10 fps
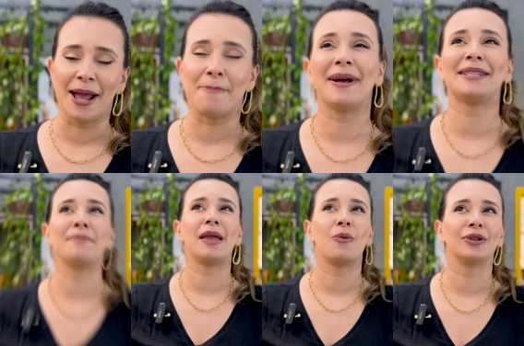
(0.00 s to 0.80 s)
Mas
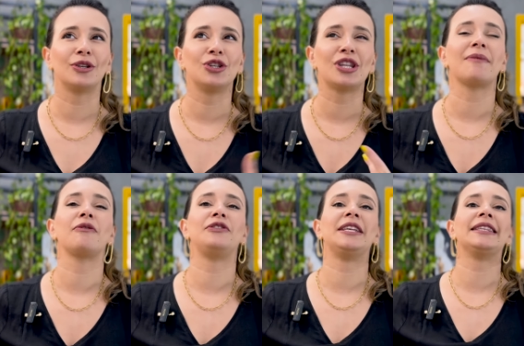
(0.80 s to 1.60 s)
também quando a gente estava
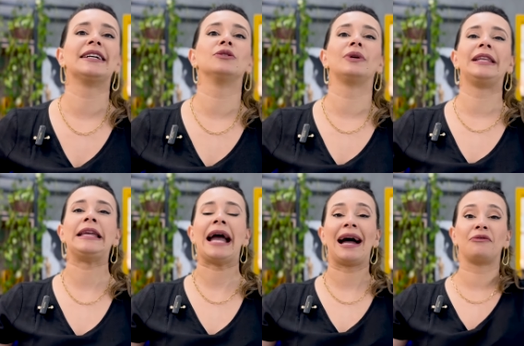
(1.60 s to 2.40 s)
visitando
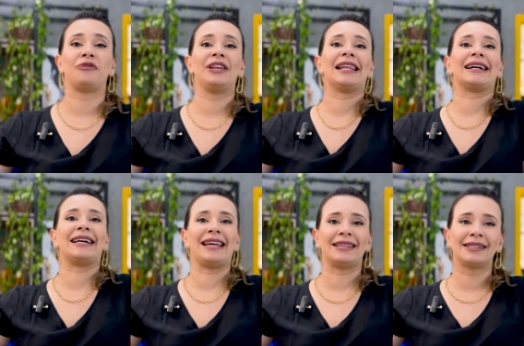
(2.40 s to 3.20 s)
ali a Vila
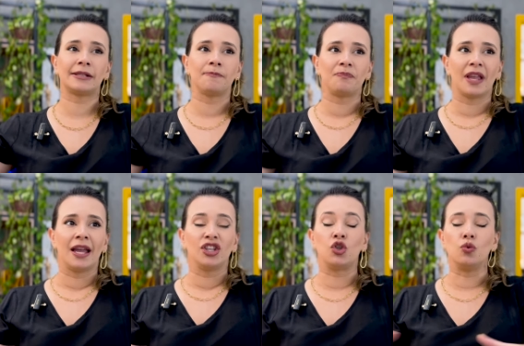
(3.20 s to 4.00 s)
Gres,
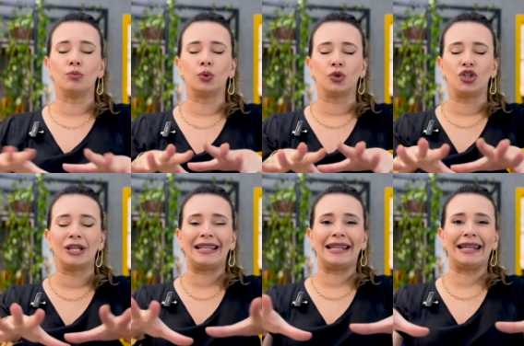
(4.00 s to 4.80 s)
de um
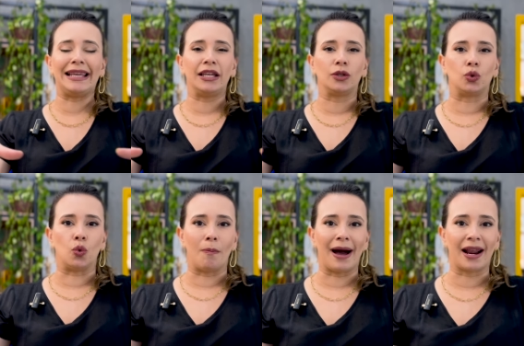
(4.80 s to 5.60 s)
mood
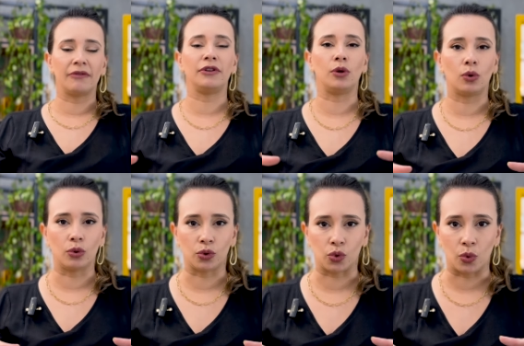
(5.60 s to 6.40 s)
lindo,
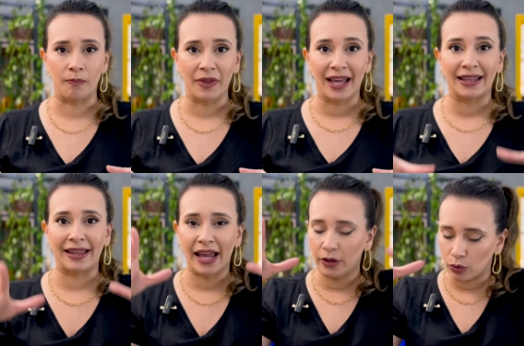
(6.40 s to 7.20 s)
maravilhoso,
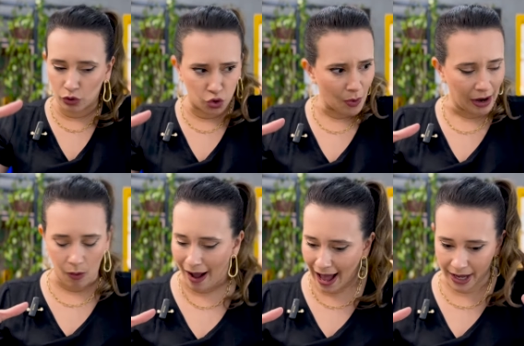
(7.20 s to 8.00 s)
dentro de um
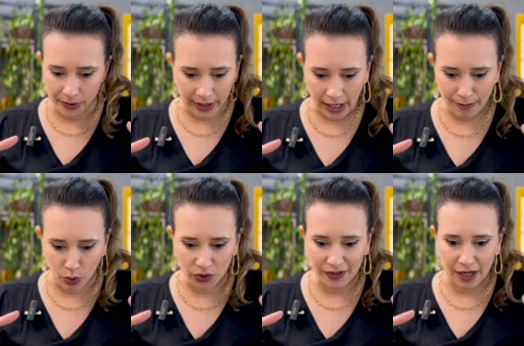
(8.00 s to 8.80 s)
aquário ali,
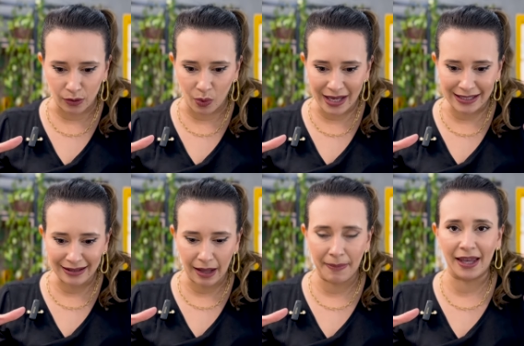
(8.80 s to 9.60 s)
mostrando
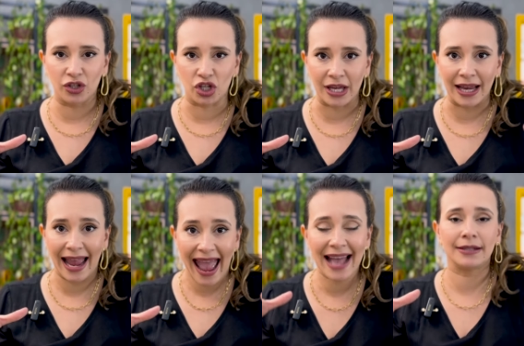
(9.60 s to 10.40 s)
exatamente
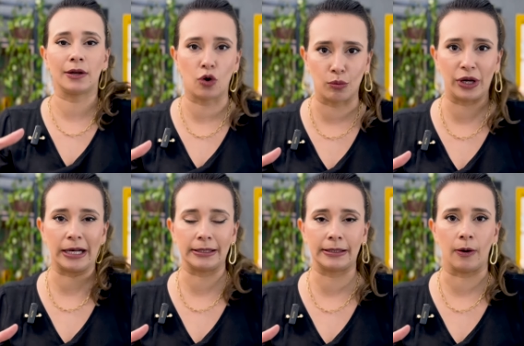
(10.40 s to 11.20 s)
essa
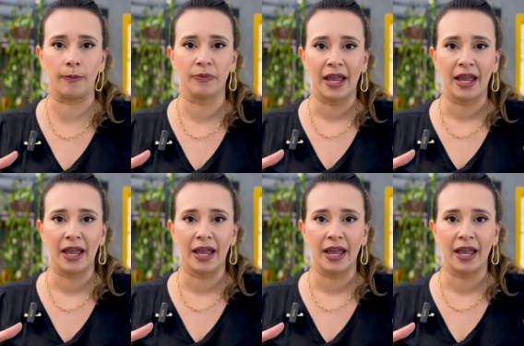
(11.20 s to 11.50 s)
comunicação.